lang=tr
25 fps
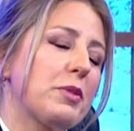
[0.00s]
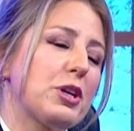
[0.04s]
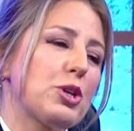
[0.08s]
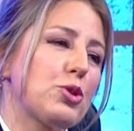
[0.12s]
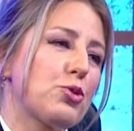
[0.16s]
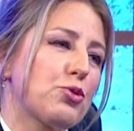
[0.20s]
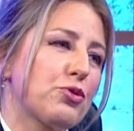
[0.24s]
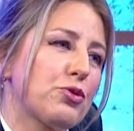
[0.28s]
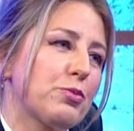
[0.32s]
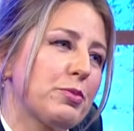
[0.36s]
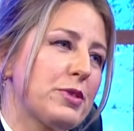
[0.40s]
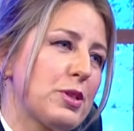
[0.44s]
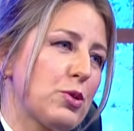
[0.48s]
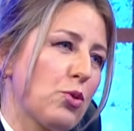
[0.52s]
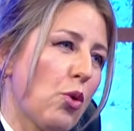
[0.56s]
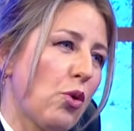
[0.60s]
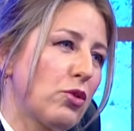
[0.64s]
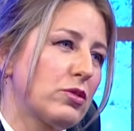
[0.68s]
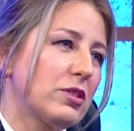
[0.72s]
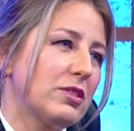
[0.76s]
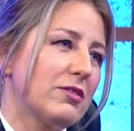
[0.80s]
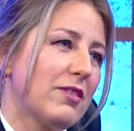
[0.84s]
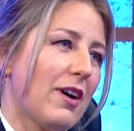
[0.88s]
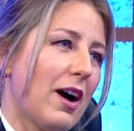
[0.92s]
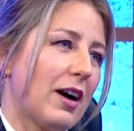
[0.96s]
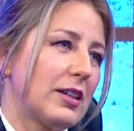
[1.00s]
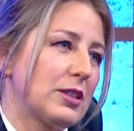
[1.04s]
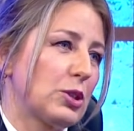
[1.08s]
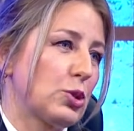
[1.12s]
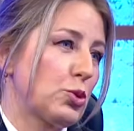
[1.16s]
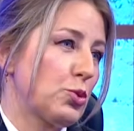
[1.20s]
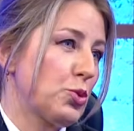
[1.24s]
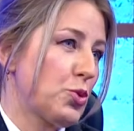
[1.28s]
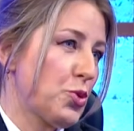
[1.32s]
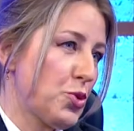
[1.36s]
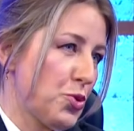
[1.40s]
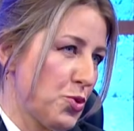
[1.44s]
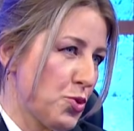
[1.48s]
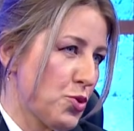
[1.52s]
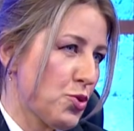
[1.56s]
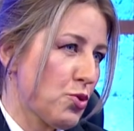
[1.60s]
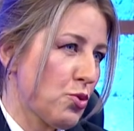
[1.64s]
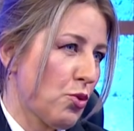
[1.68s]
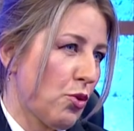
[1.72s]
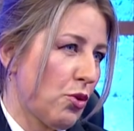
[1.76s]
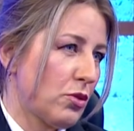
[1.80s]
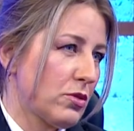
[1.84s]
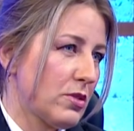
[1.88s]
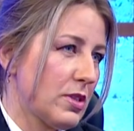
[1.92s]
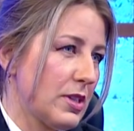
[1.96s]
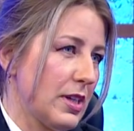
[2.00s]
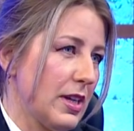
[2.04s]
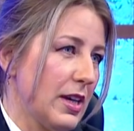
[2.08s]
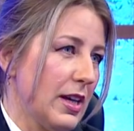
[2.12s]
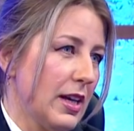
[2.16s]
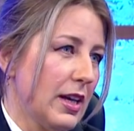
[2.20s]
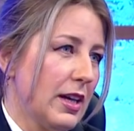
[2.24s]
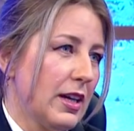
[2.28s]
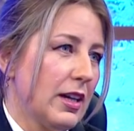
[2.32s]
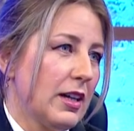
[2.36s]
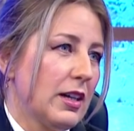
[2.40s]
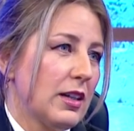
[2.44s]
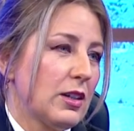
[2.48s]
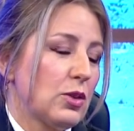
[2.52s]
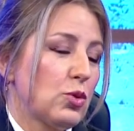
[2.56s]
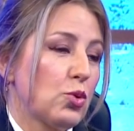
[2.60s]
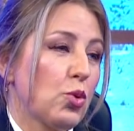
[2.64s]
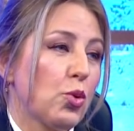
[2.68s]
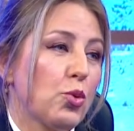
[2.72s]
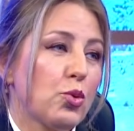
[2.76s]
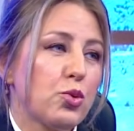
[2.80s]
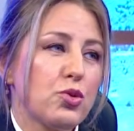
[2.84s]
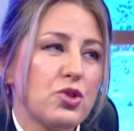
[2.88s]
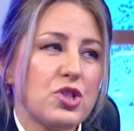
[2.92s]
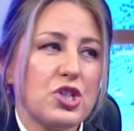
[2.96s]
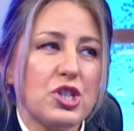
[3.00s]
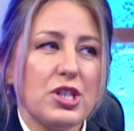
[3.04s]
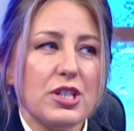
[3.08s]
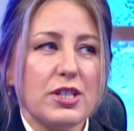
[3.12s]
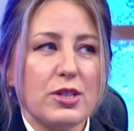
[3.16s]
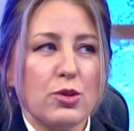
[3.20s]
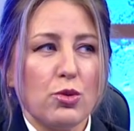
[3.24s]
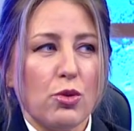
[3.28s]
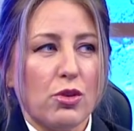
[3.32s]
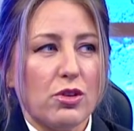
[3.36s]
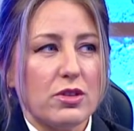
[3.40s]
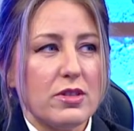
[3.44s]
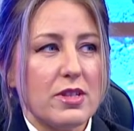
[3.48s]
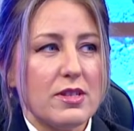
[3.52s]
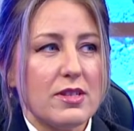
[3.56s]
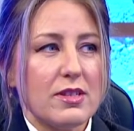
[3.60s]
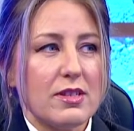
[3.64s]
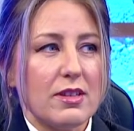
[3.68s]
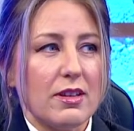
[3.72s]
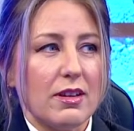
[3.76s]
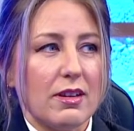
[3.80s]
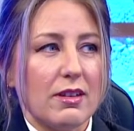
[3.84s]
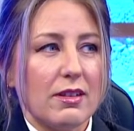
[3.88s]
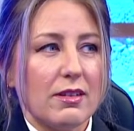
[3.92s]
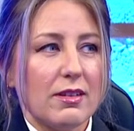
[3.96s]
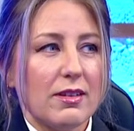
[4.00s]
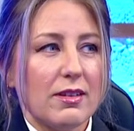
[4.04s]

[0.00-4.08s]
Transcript: meşhur bir sorti vardır. Üçüncü sorti 9G sortisi.